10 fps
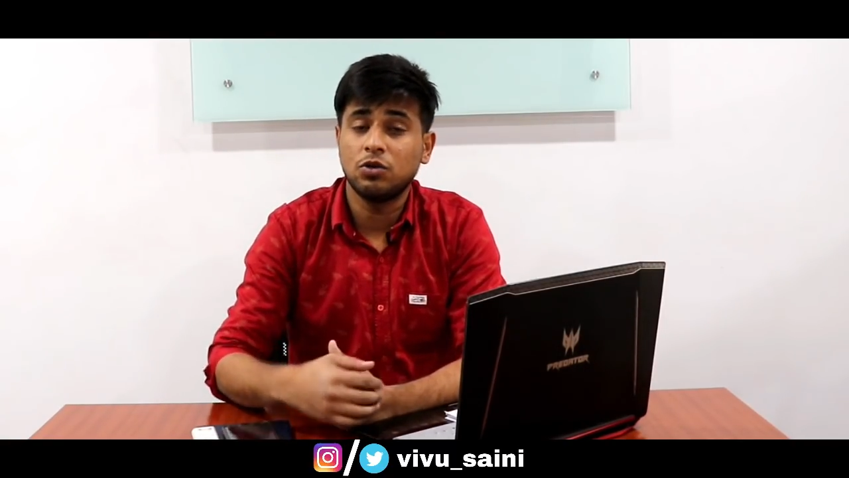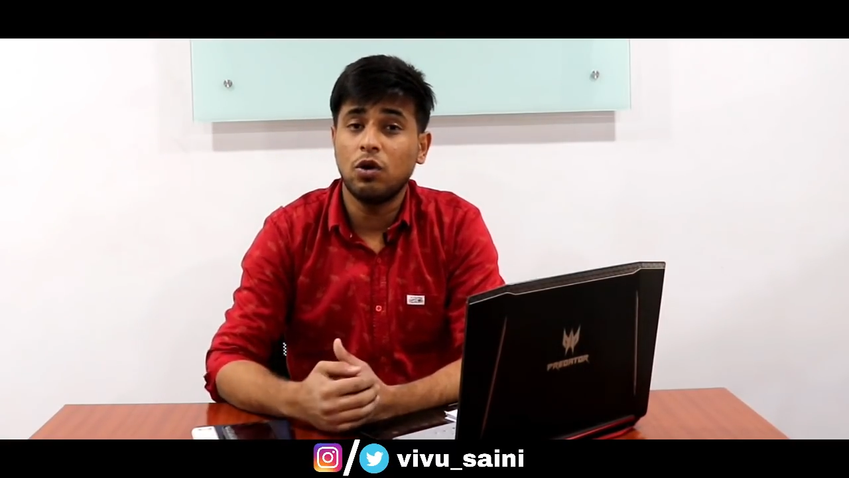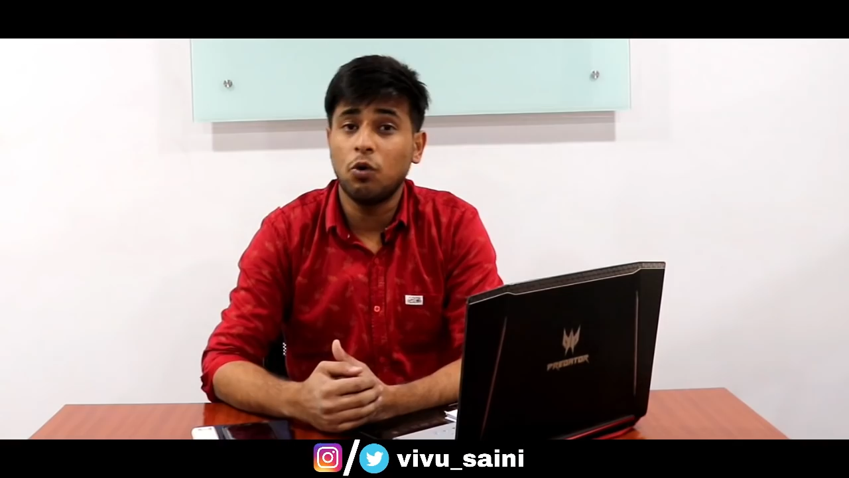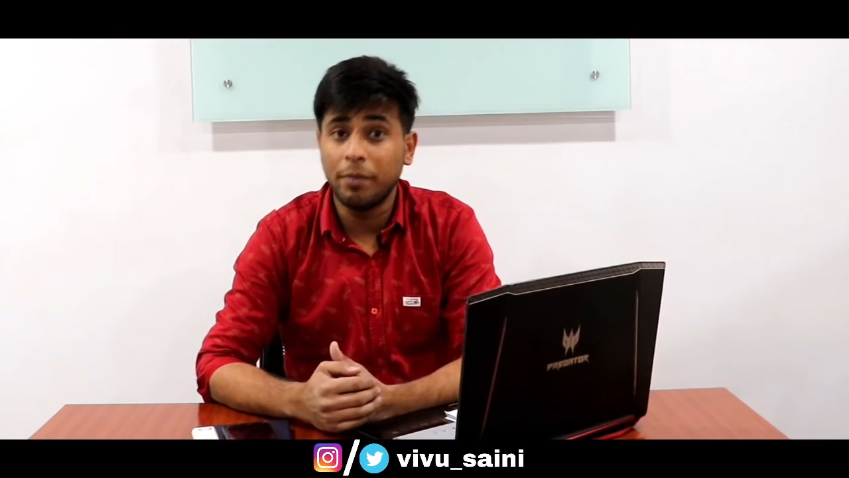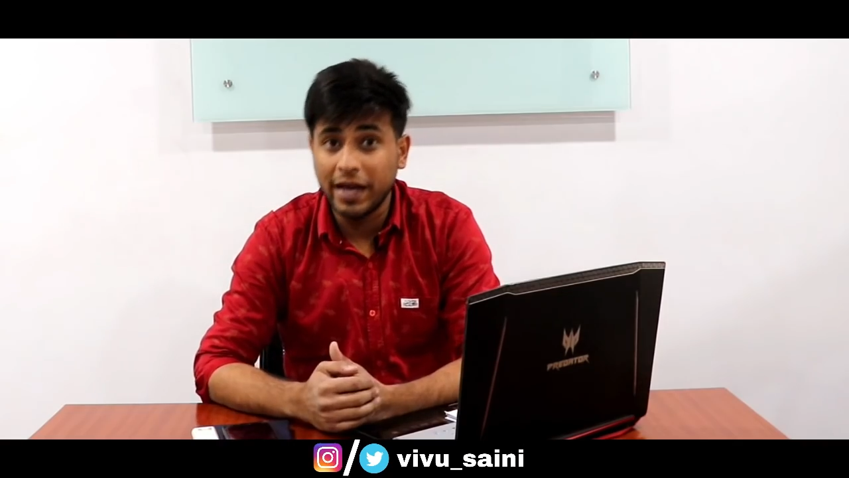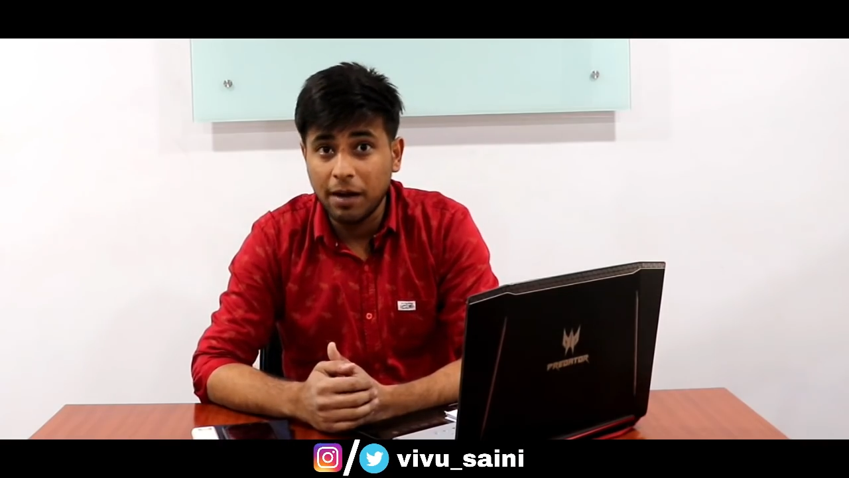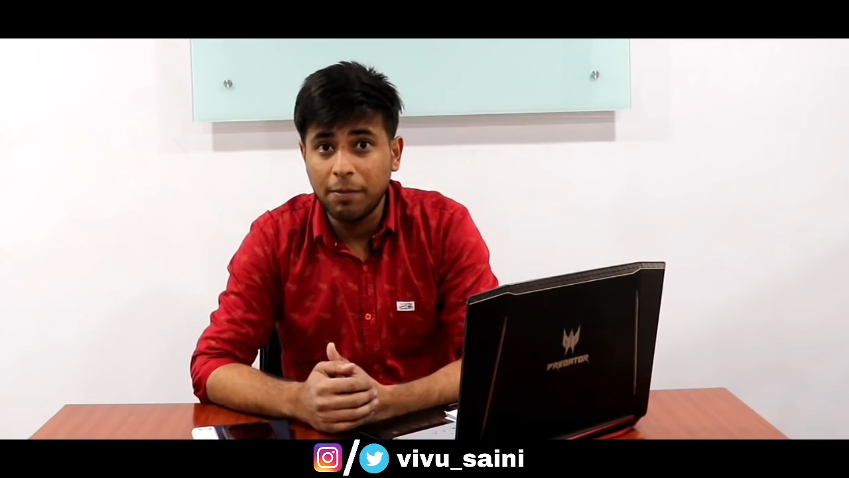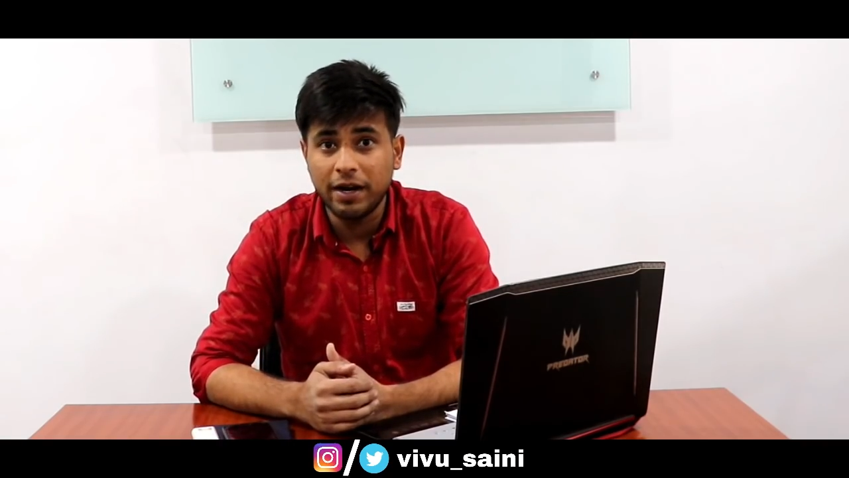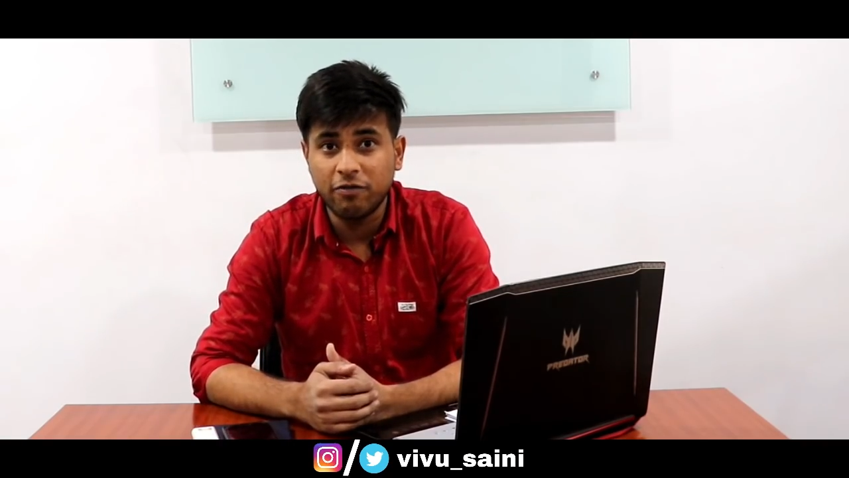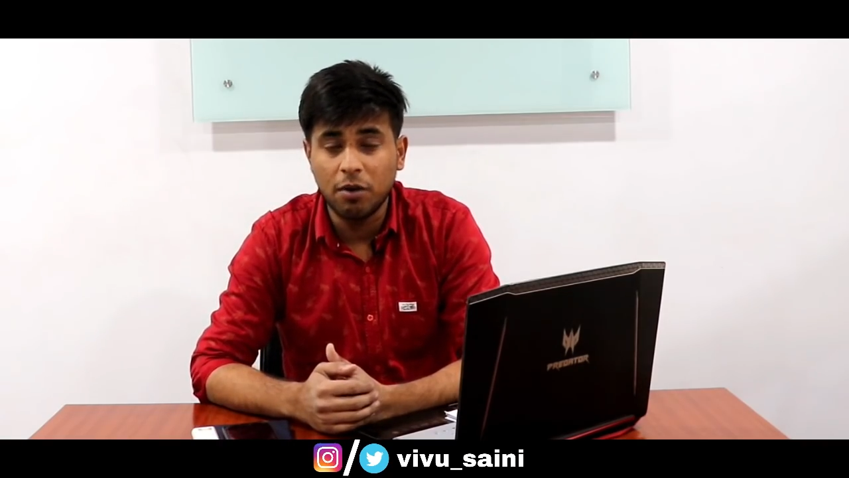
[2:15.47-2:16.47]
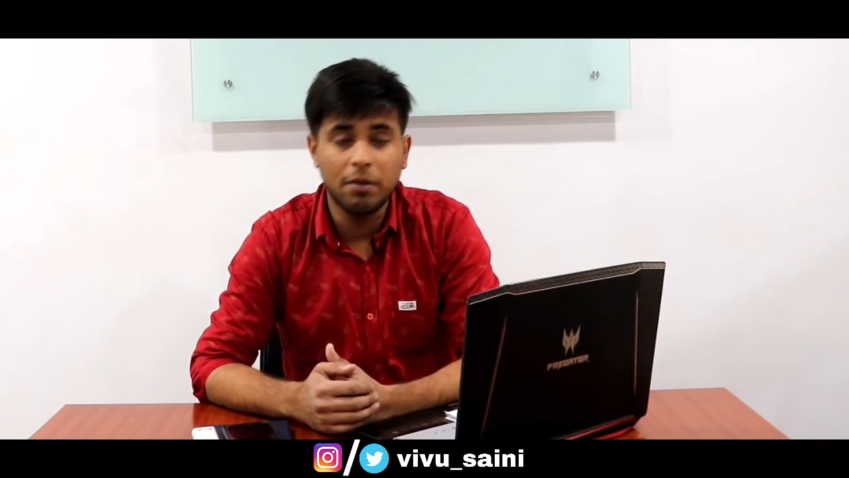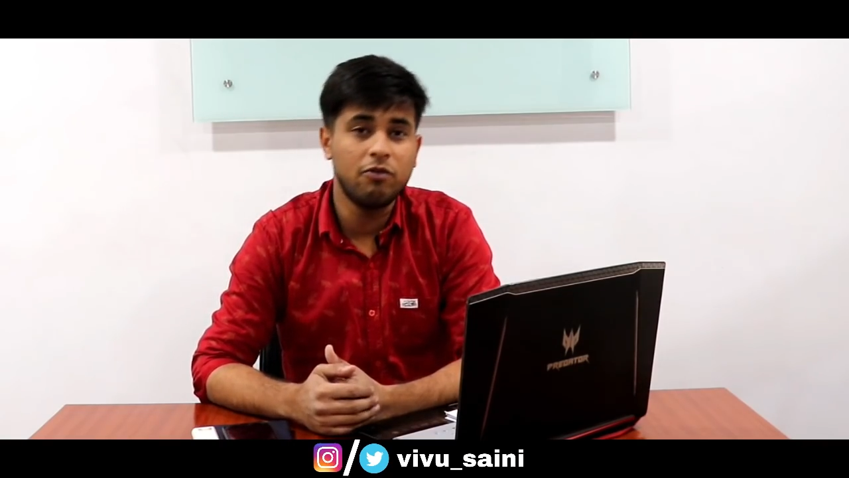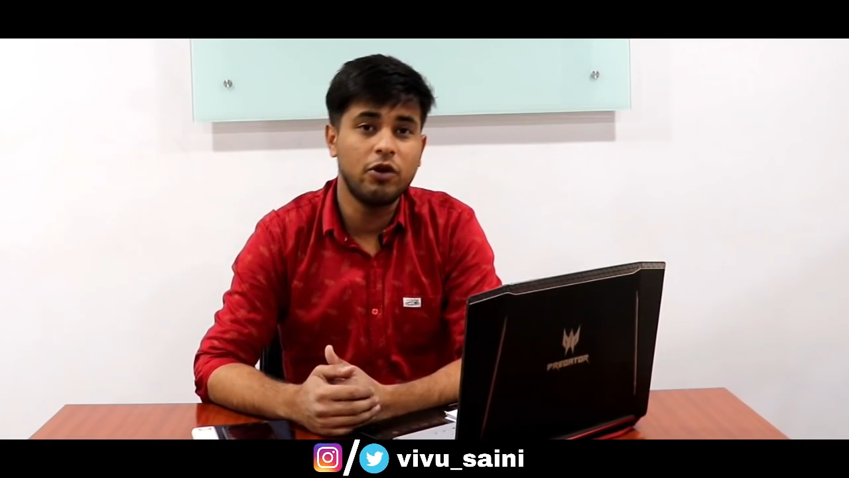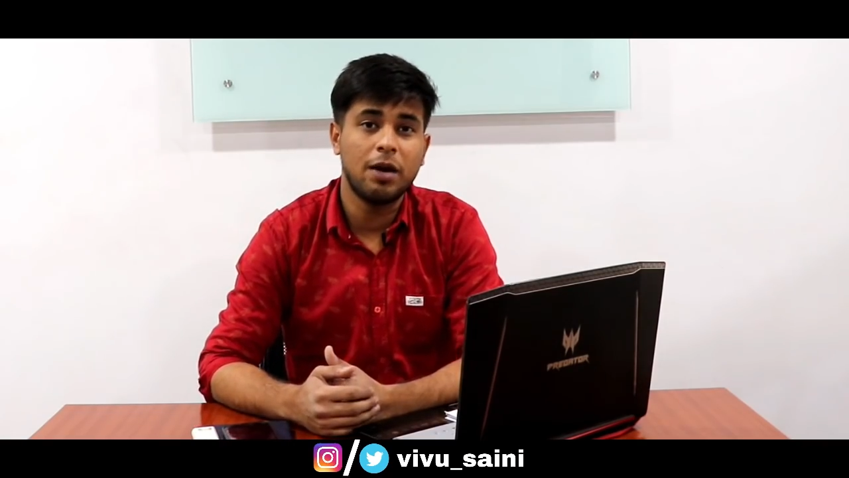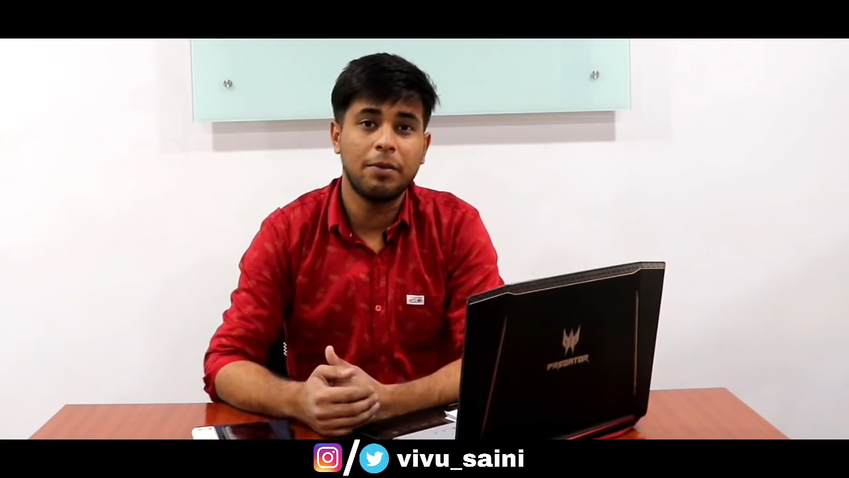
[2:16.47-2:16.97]
जो ओमेगा प्लेटफॉर्म है
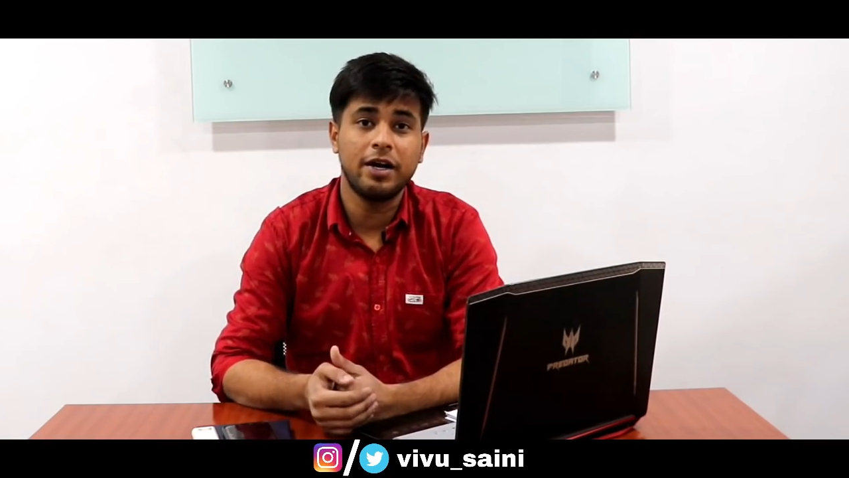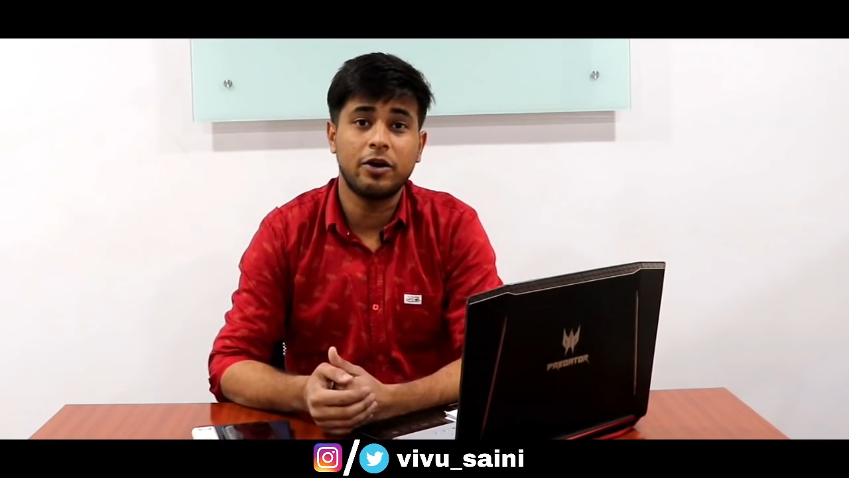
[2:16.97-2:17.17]
वो यहाँ पर